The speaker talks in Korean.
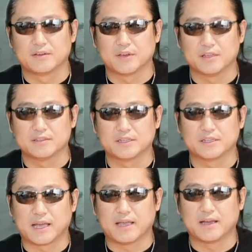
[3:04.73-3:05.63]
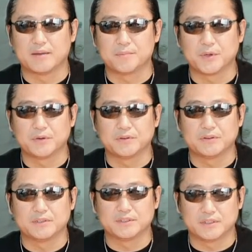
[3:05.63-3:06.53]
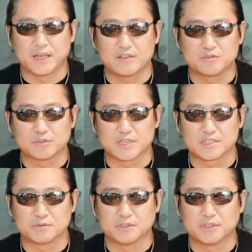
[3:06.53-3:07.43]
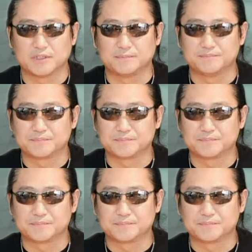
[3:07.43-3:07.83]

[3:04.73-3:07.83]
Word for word: 굉장히 다양한 표현들을 해주고 계시고요.